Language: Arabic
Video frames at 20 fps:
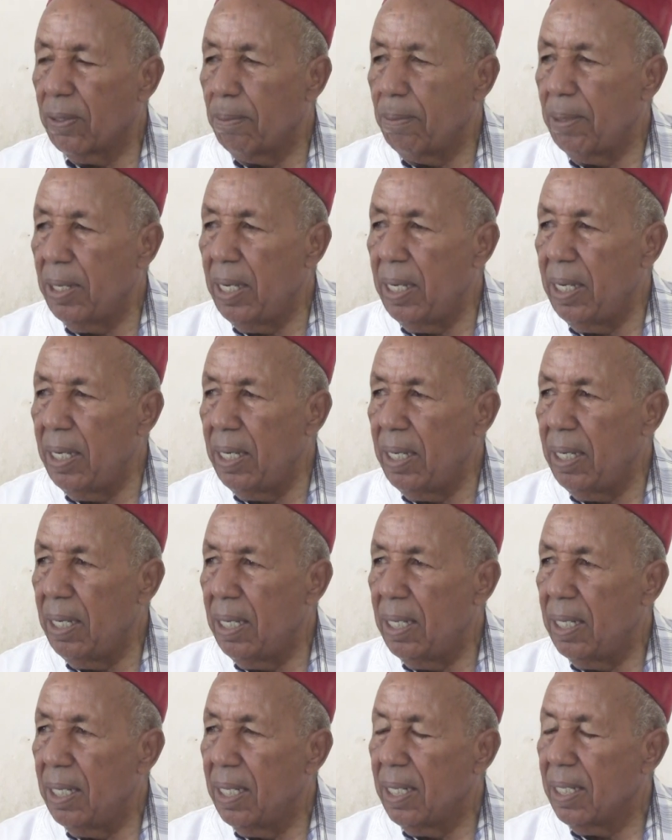في جبلي
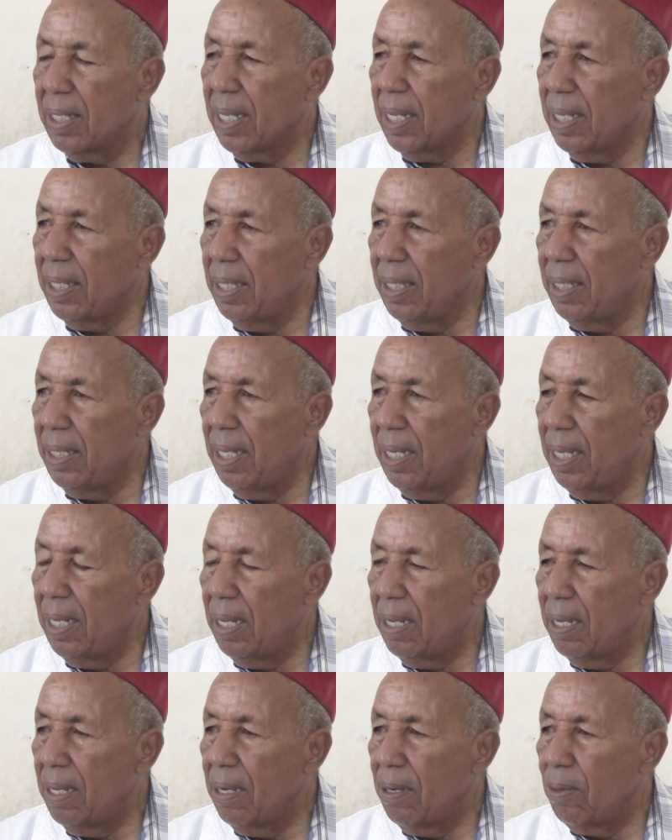
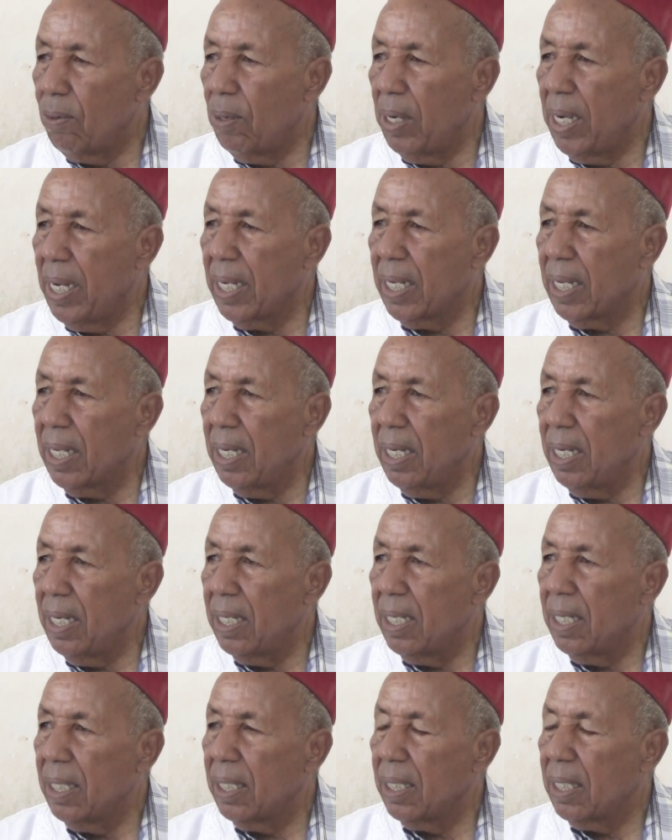سعيدة ولكن
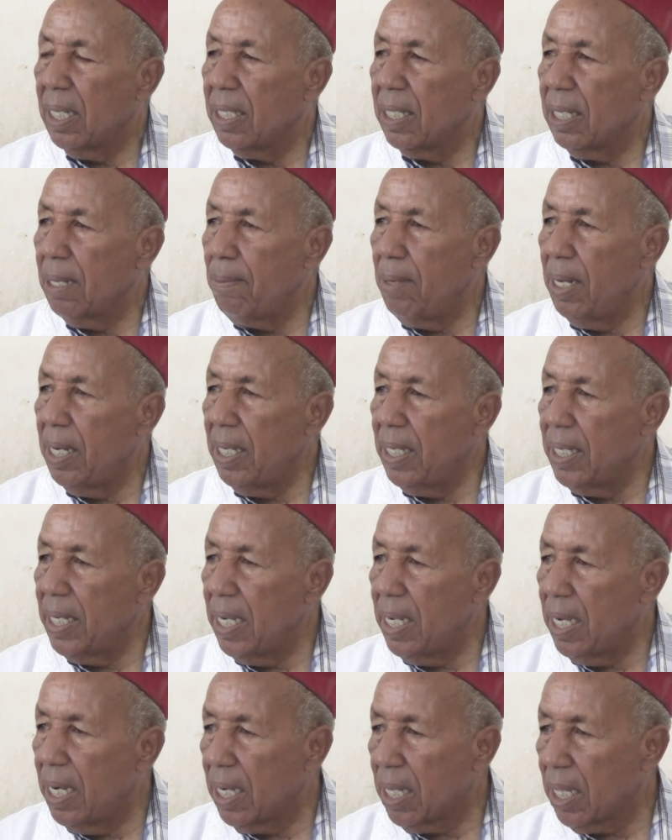تلزمها
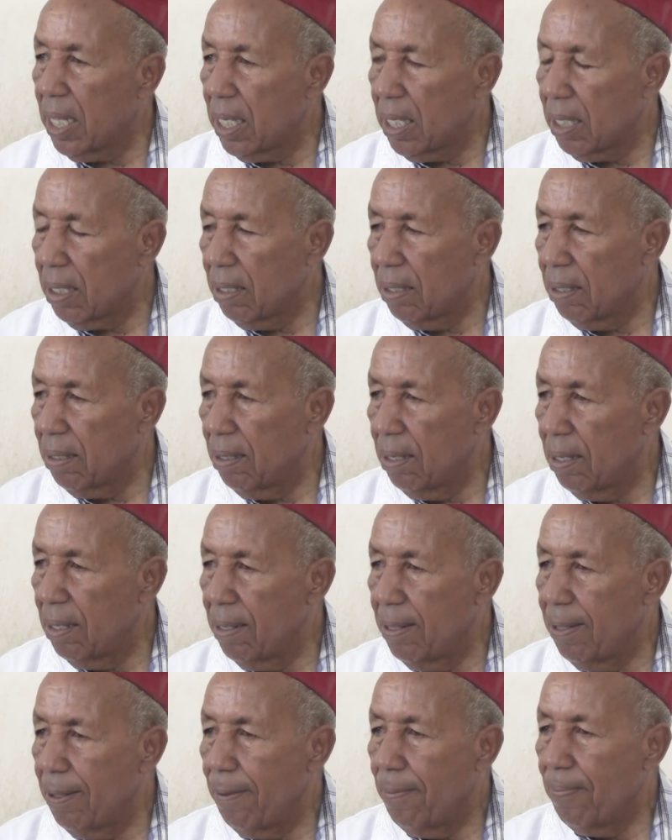العناية أكثر م.
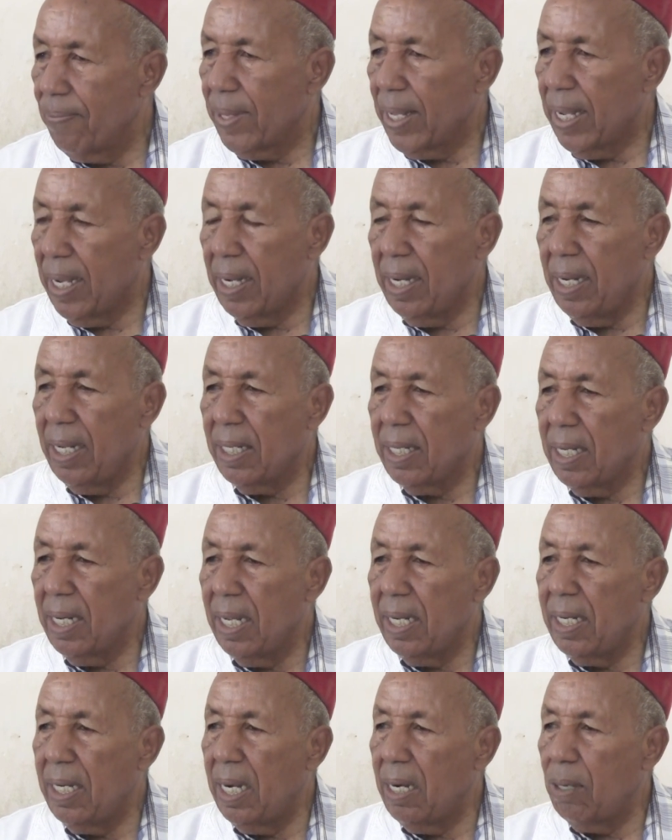علاش
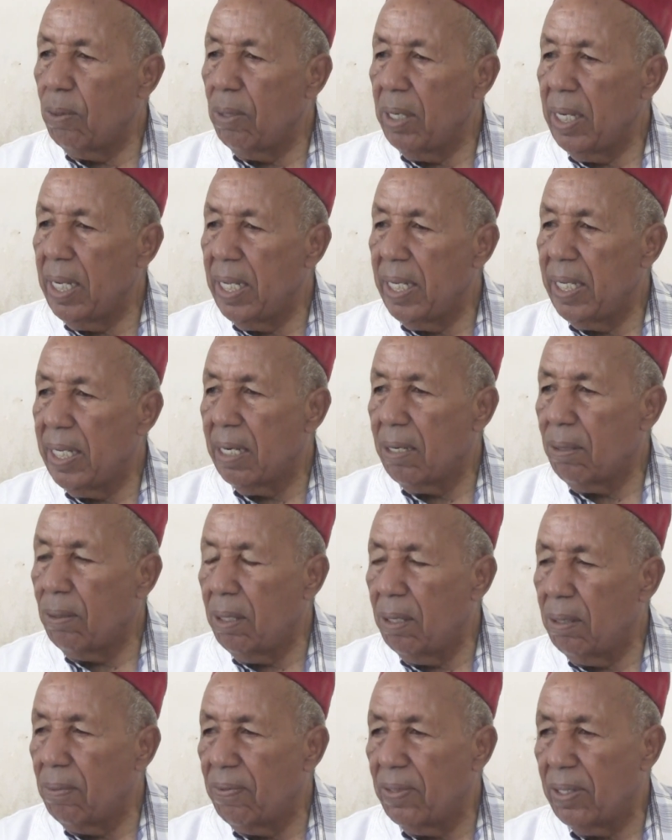لأن الأولياء
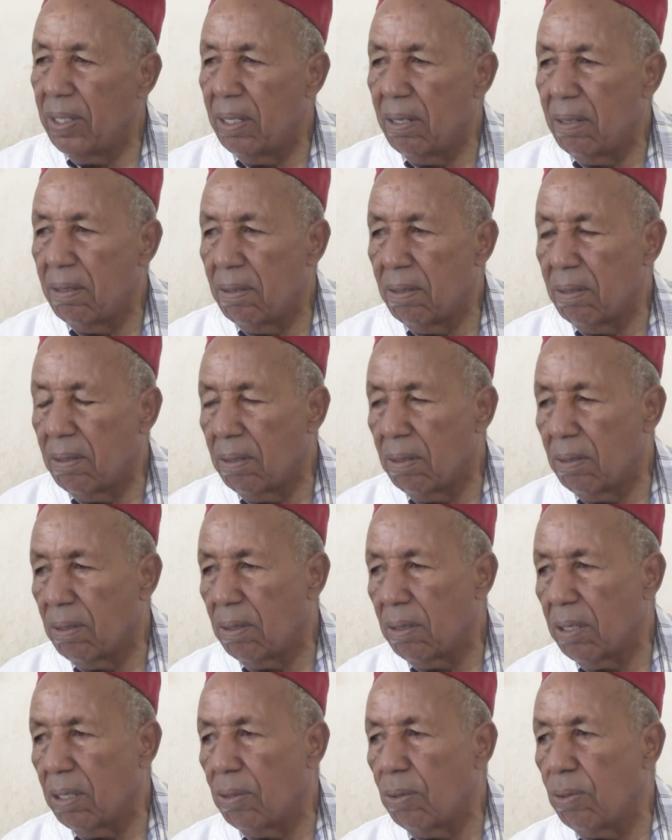هنا في
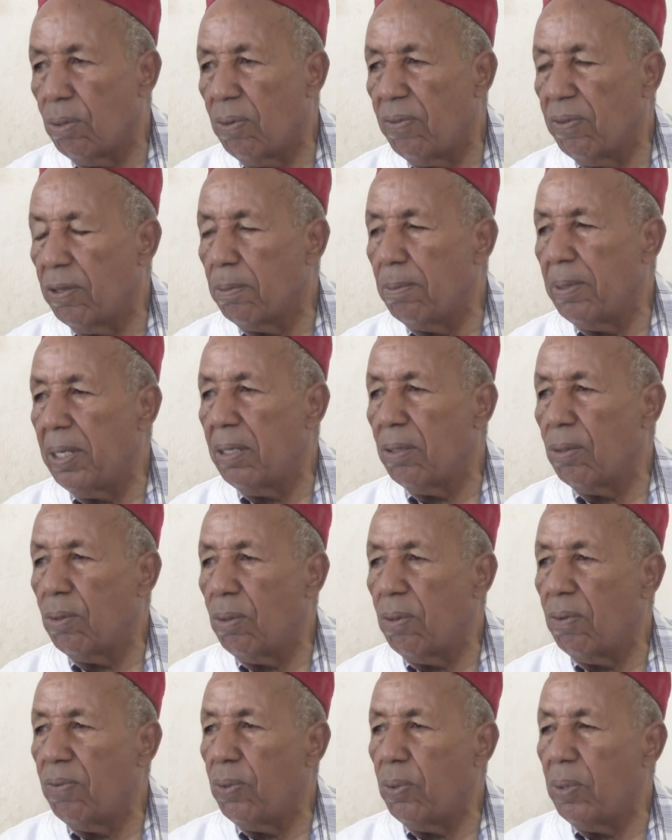كي نقولوا في قبلي
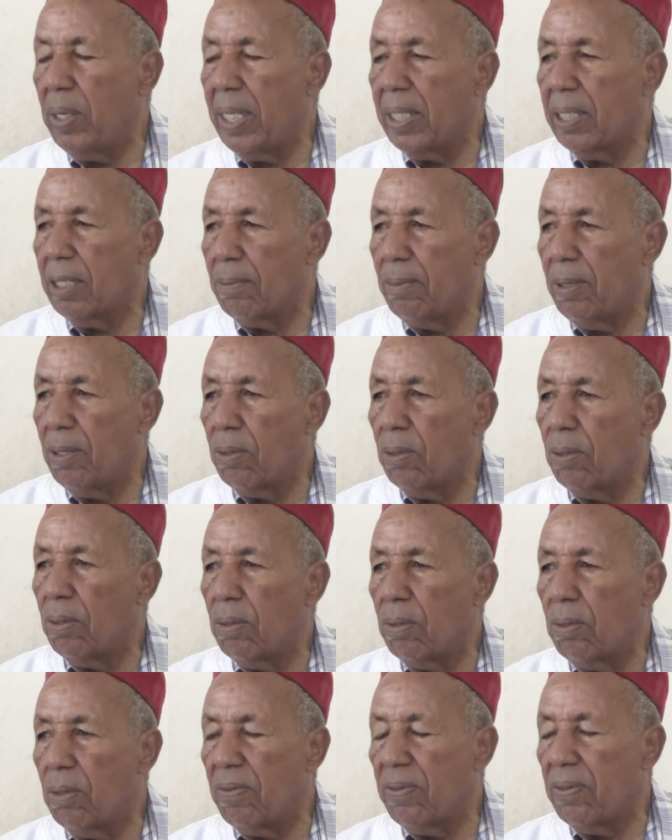نقولوا في ولاية قبلي
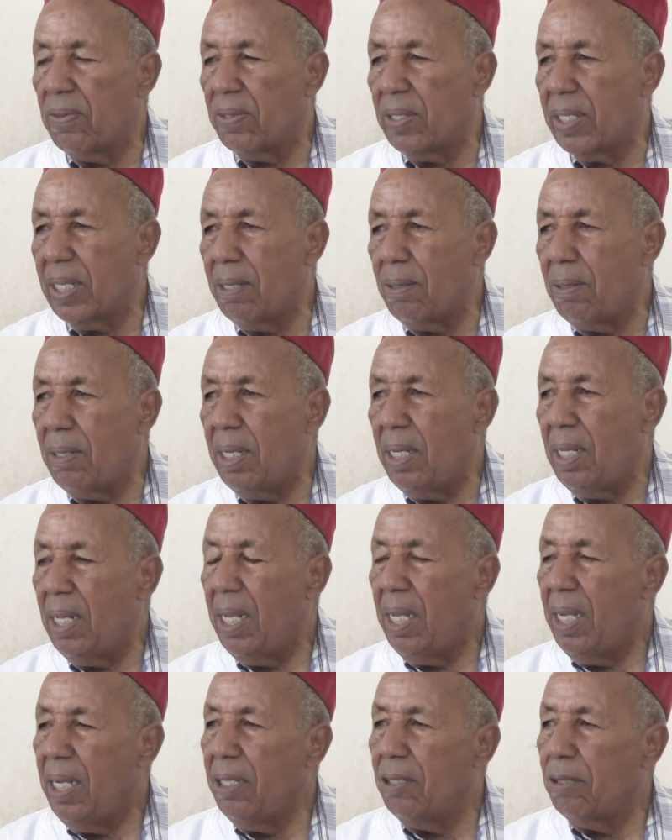تكون نقولوا في نفزاوة
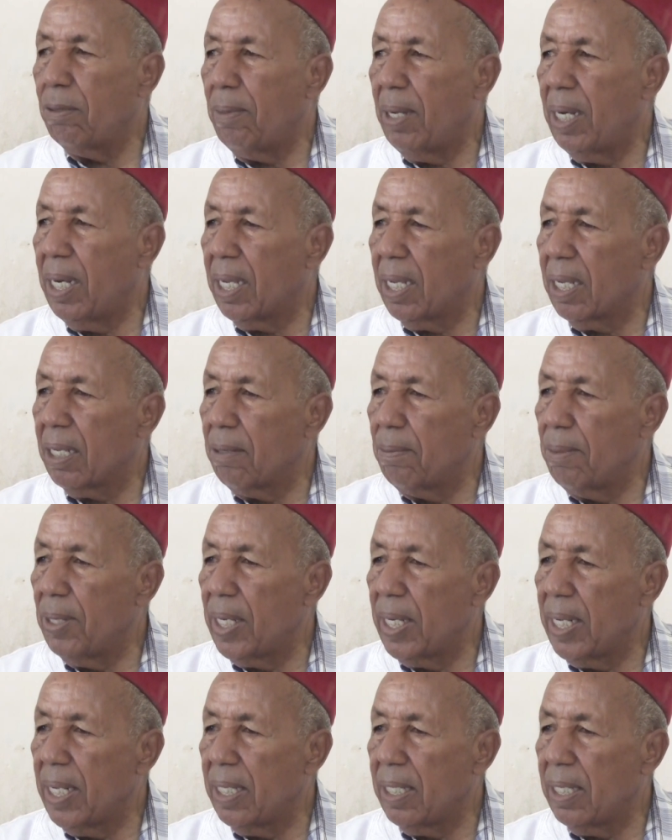عندهم علاقة
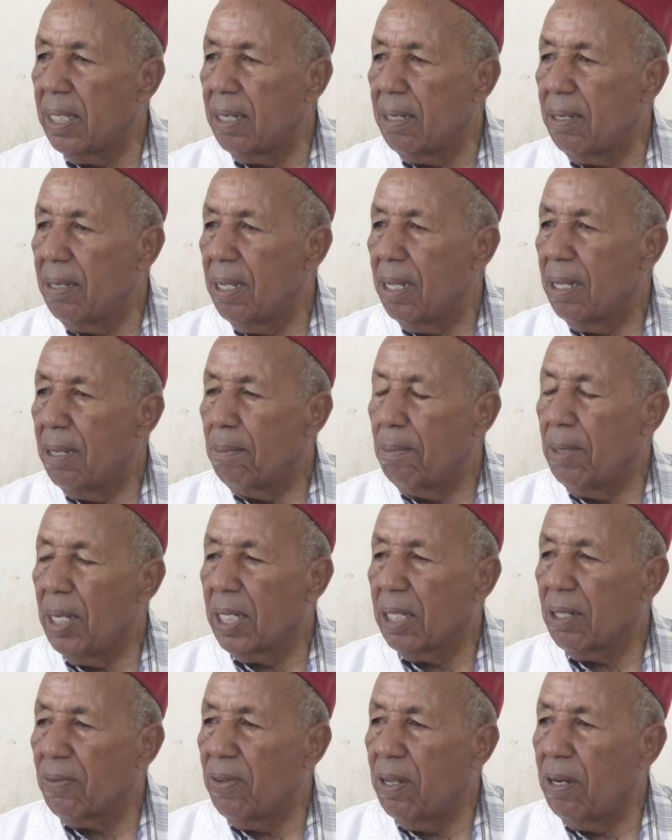كبيرة ياسر
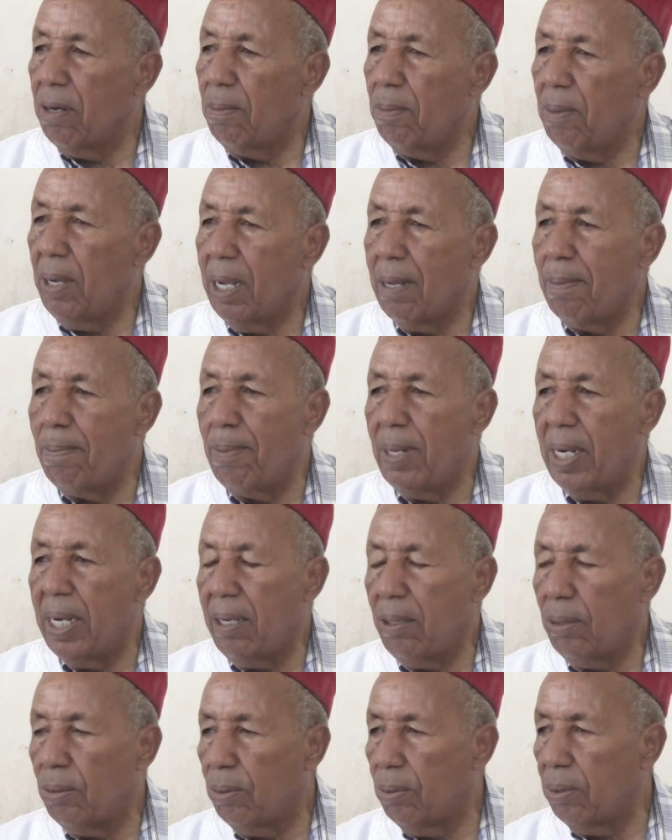بأطفالهم محبة
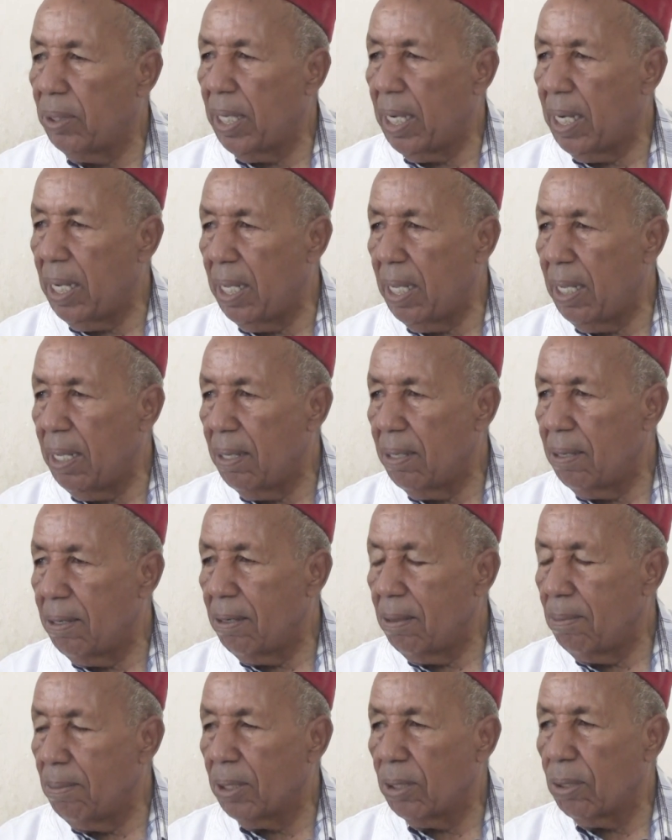لا حدود لها م.
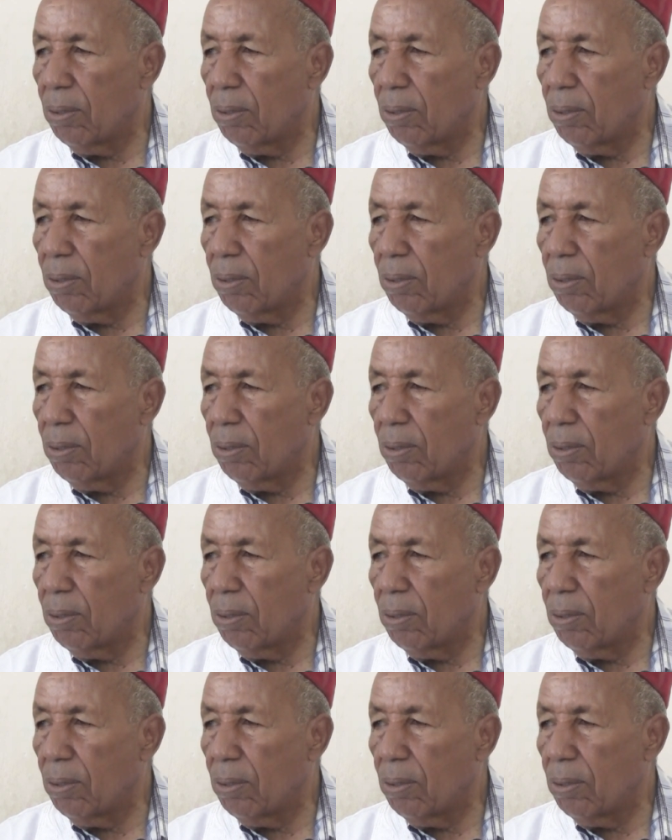ما